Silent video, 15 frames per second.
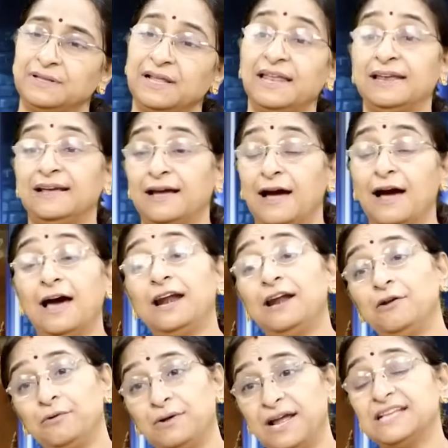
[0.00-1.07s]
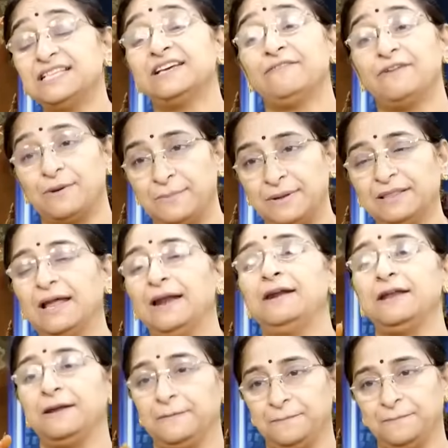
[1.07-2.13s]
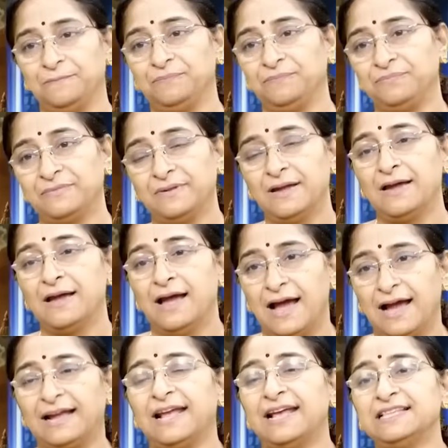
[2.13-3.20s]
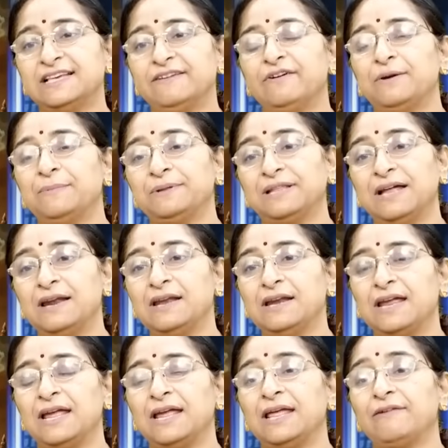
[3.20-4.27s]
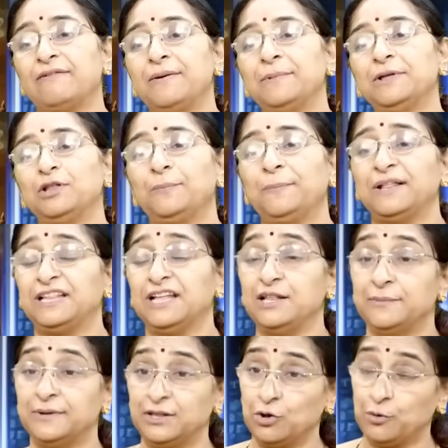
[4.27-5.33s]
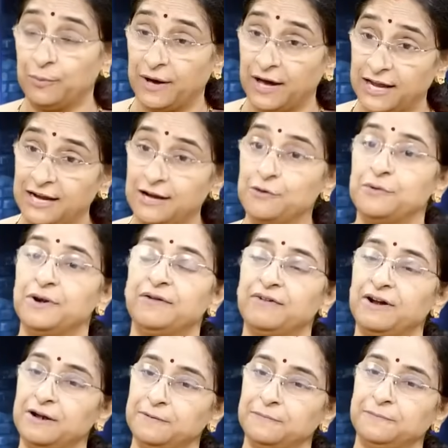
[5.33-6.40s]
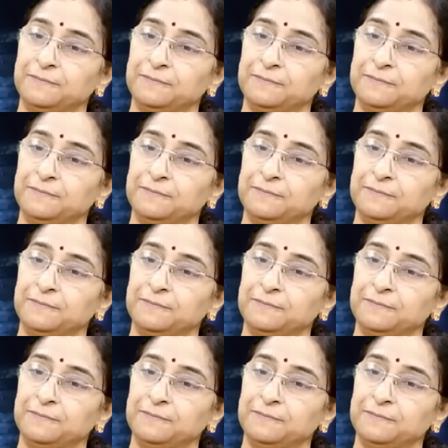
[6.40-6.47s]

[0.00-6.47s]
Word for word: దానికి కారణం కేశవర్మ తండ్రి ఆ కేశవర్మ తండ్రికి ఇరవై మందో పద్దెనిమిది మందో భార్యలు ఉండేవాళ్ళు